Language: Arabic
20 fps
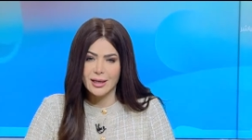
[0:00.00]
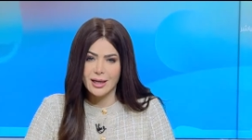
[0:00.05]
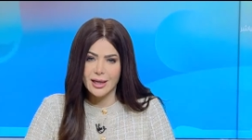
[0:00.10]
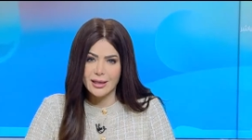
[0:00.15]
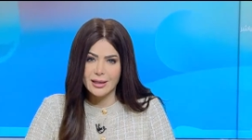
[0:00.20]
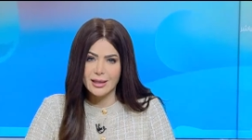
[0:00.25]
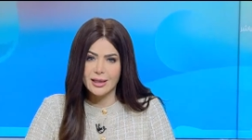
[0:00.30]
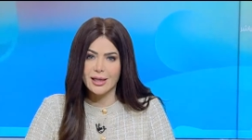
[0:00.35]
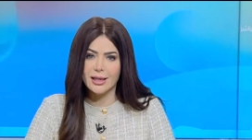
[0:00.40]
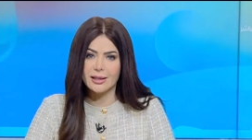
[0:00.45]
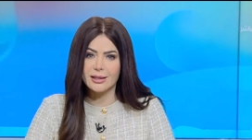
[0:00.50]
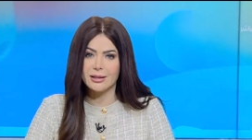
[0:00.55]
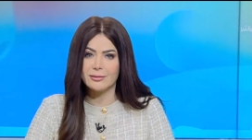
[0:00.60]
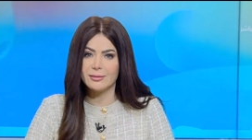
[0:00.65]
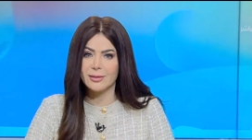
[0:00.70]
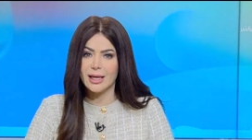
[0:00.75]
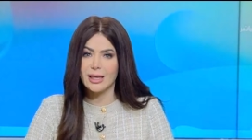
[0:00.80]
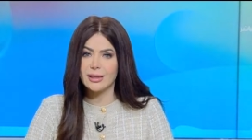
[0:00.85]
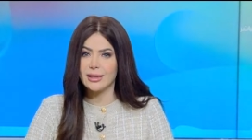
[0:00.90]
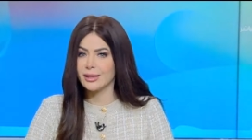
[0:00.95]
على أغلب
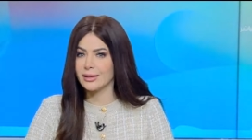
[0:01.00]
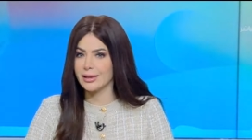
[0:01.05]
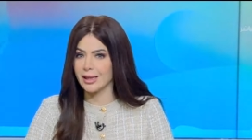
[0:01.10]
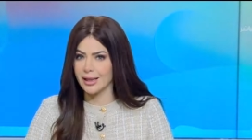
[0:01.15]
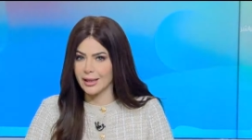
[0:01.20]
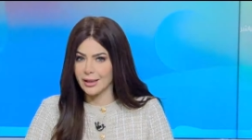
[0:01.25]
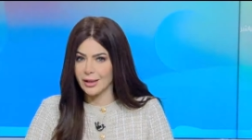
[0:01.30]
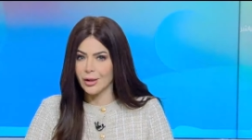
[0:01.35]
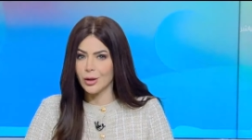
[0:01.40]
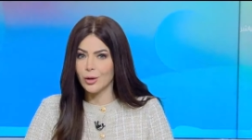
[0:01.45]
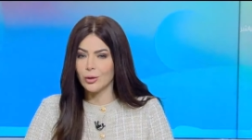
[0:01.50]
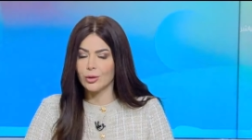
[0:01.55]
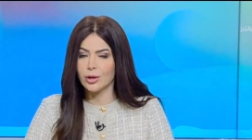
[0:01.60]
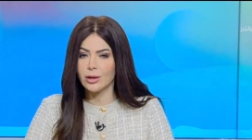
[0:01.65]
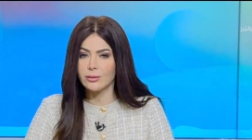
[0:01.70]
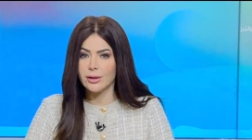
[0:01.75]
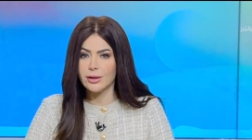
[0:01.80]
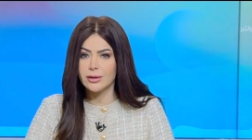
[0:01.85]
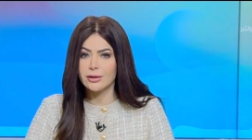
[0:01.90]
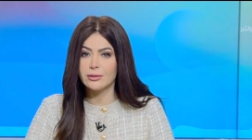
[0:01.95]
الأنحاء
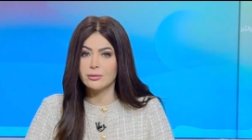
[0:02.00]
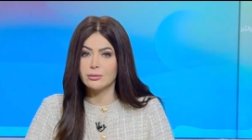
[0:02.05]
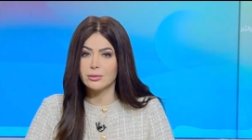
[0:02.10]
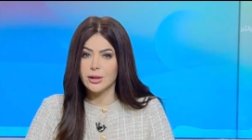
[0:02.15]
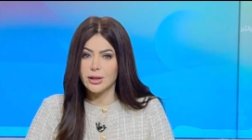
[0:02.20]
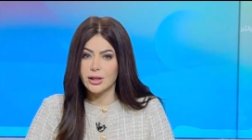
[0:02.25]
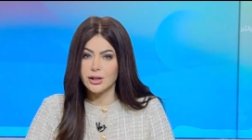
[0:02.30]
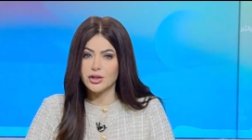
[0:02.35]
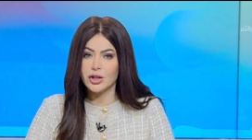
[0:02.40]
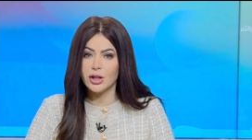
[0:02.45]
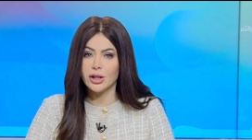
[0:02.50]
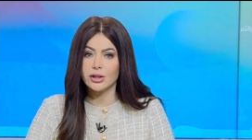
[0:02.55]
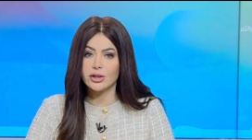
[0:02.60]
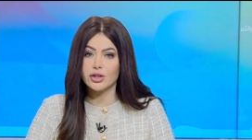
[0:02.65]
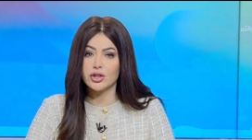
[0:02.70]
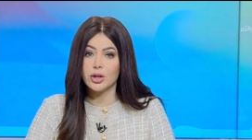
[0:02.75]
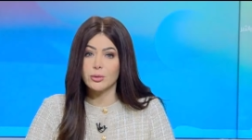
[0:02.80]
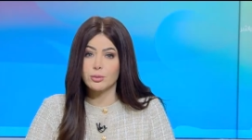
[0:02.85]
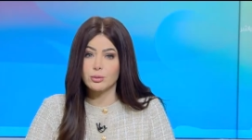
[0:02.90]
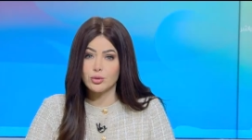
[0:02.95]
وكمان بنشهد
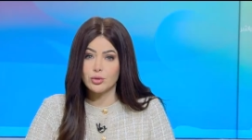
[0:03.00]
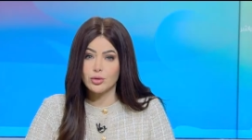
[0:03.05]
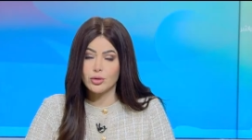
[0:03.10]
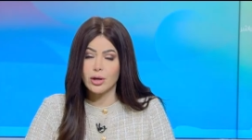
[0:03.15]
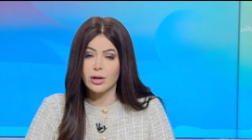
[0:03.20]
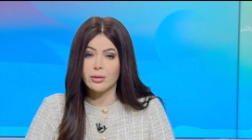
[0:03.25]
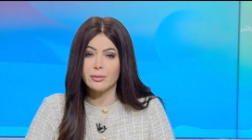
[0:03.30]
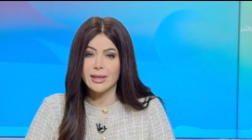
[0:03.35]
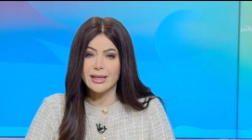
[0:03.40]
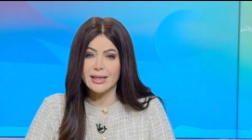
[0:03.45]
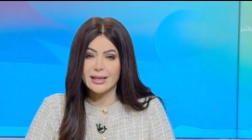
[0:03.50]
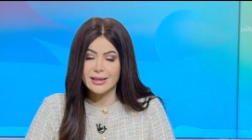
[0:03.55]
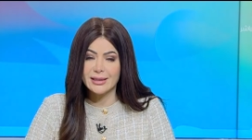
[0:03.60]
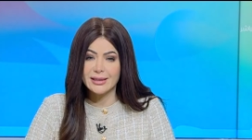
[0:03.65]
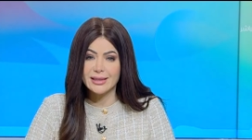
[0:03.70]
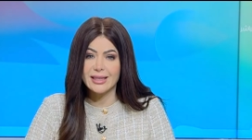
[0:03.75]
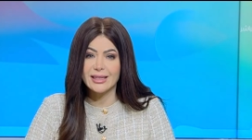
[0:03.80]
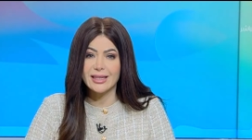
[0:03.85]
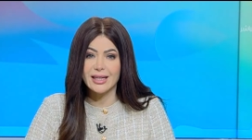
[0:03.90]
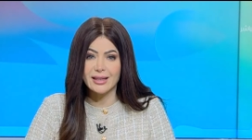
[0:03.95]
شبورة
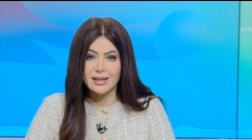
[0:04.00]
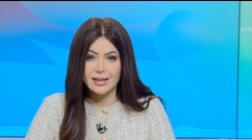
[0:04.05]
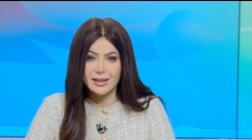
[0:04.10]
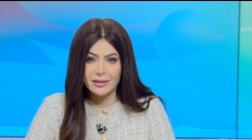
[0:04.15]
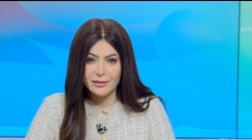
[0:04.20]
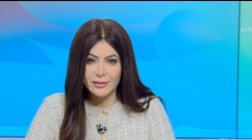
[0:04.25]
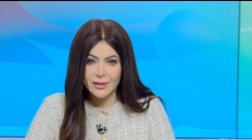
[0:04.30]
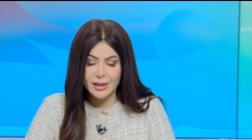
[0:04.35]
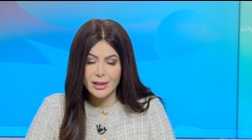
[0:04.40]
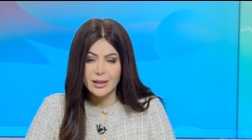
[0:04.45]
مائية كثيفة